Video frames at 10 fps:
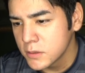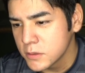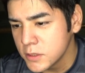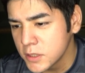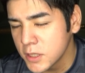
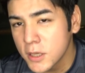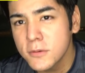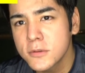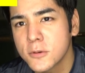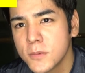人間や
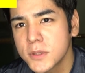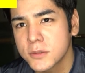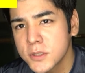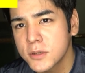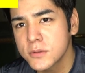ろうと思った
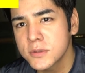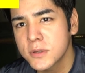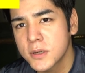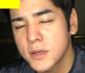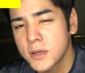時こそ、
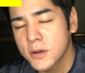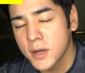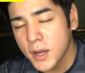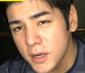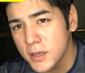
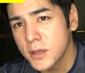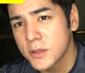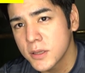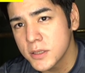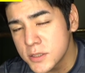から
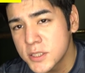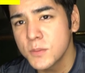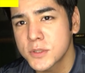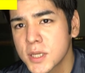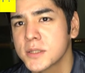が、いつで
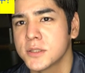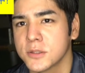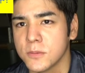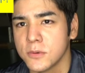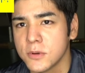もチャンス
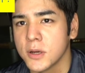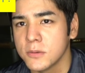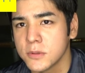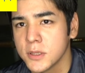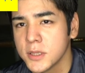思う。俺は
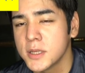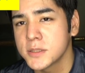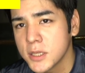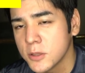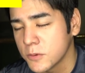本当に。何
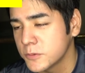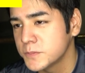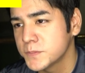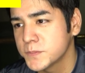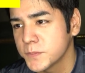歳でも。
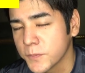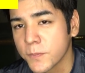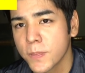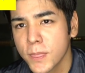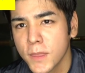うん、
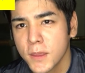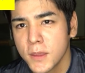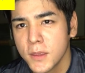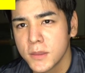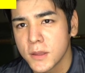
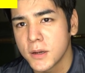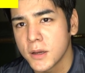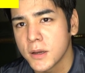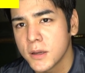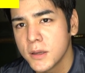だか
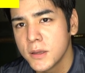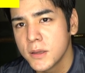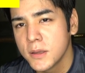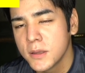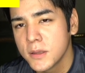ら、
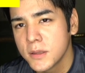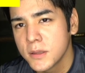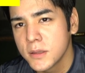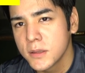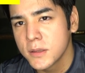
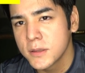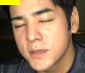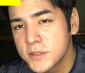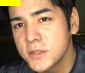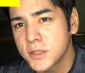
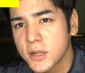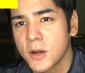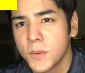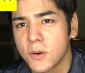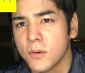気づいたら
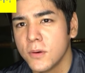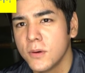頑張ろ